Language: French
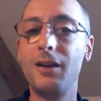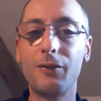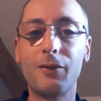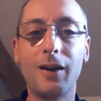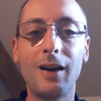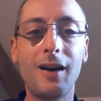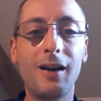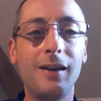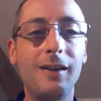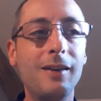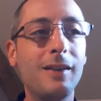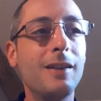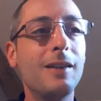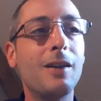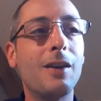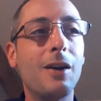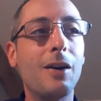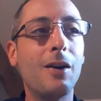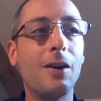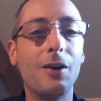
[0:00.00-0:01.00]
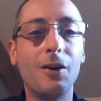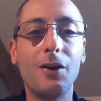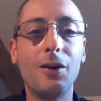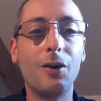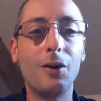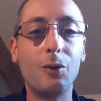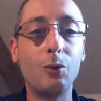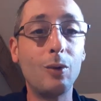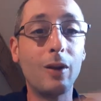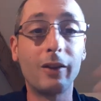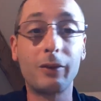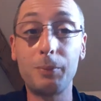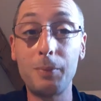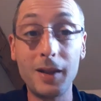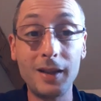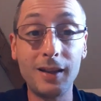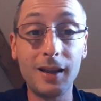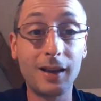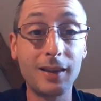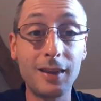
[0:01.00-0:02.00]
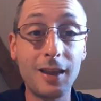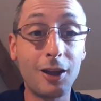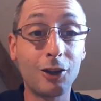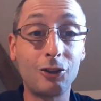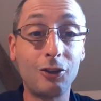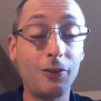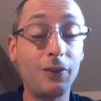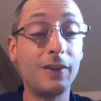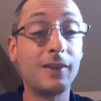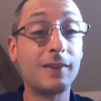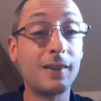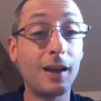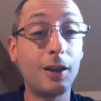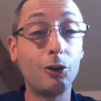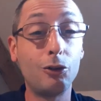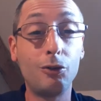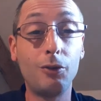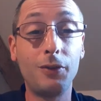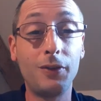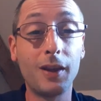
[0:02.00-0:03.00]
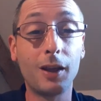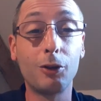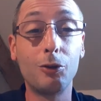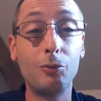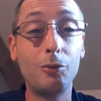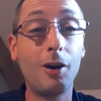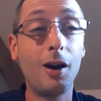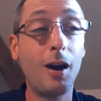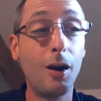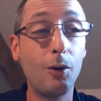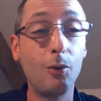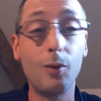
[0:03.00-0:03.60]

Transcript: Voilà. Euh, ou la semaine dernière, j'ai fait ça et je suis fier de moi.